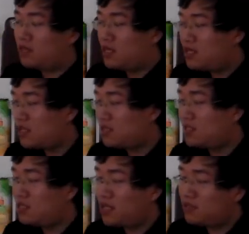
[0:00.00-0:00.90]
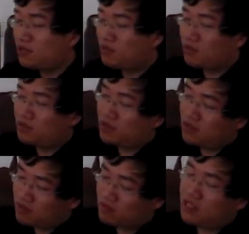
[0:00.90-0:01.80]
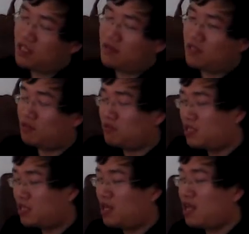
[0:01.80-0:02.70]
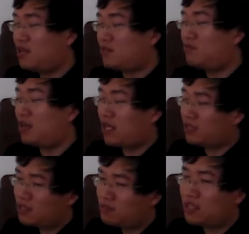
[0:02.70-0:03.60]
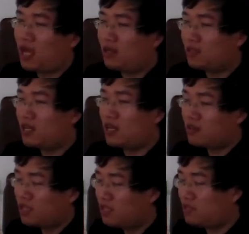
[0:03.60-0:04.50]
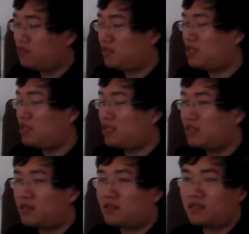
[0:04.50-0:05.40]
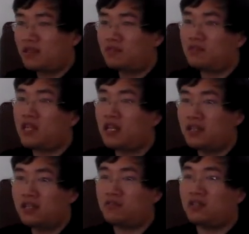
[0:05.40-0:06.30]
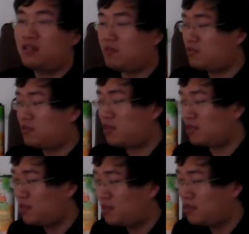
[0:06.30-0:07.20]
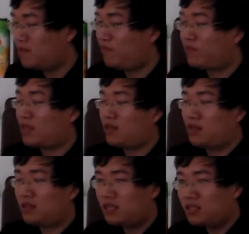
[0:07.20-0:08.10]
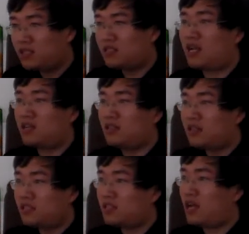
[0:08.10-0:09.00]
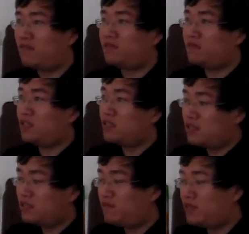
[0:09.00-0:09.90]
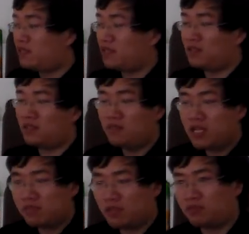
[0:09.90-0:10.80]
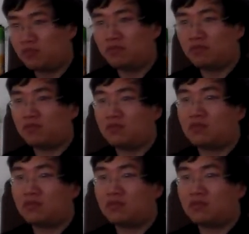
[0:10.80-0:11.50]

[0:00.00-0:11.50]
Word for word: 简单解释一下，就是说朱熹认为，从秦汉过来，经过唐代，然后科举兴了，到到宋代科举特别重要以后，一个士大一个士大夫一个知识分子，你为什么读书？